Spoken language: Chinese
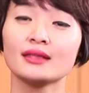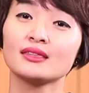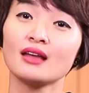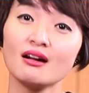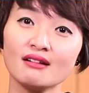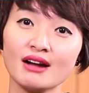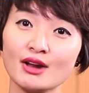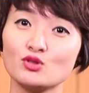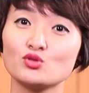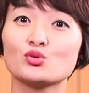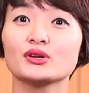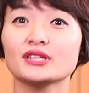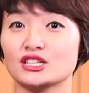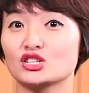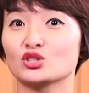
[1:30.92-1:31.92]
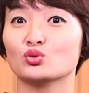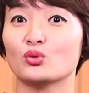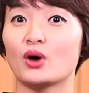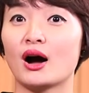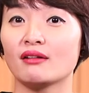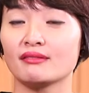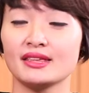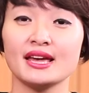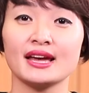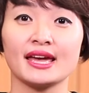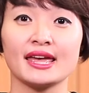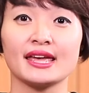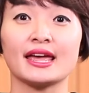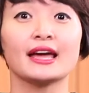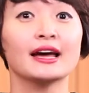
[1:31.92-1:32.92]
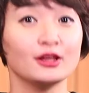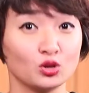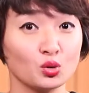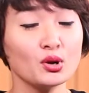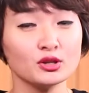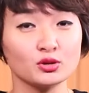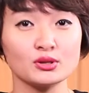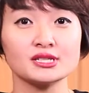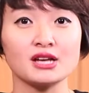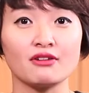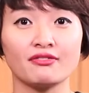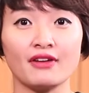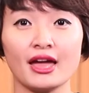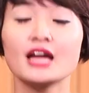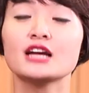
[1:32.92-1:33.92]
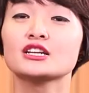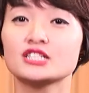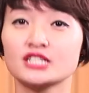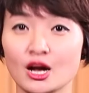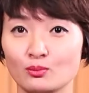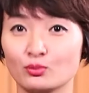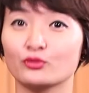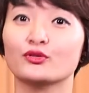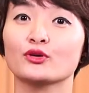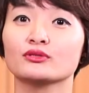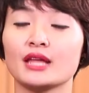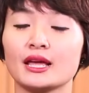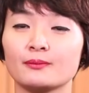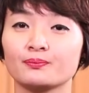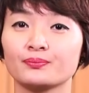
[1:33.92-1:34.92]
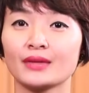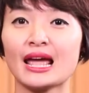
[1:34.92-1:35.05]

当然，如果你是土豪，你也可以给很多很多小费，上不封顶。